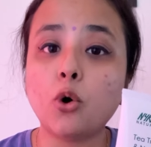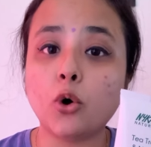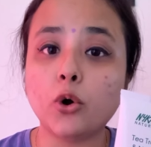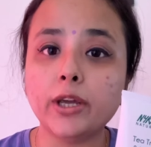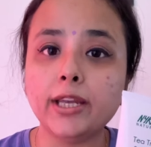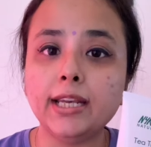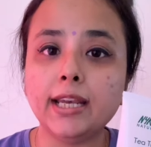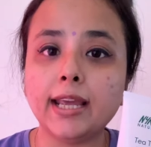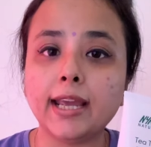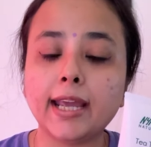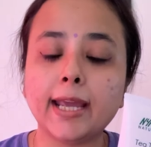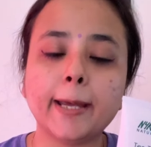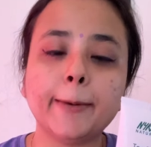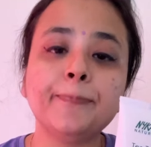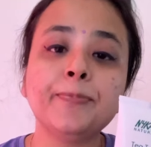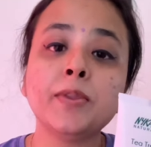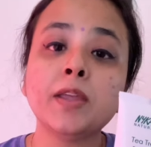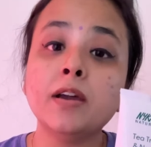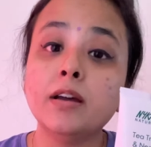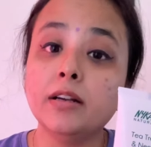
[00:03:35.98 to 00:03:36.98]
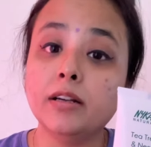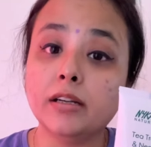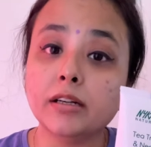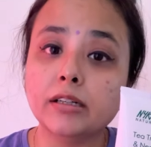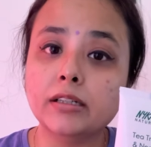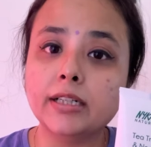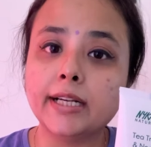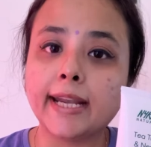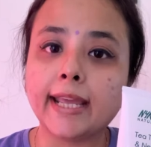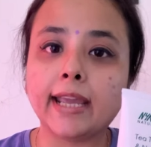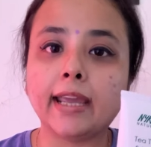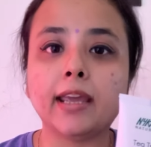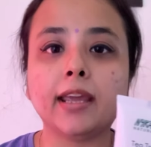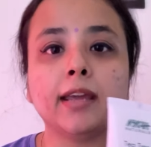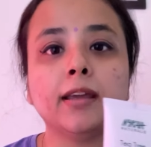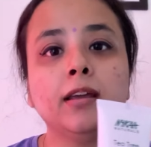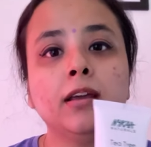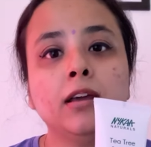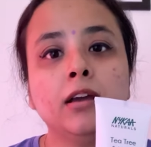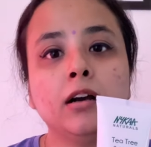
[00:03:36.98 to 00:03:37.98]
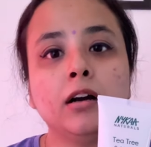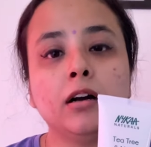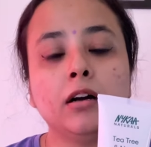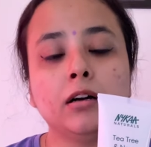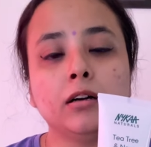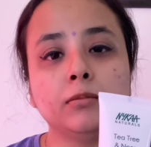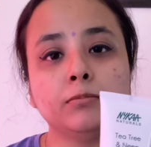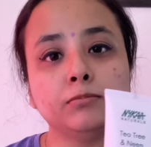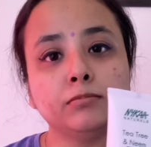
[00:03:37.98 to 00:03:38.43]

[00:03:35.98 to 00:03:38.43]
ऑयल है डर्ट है यू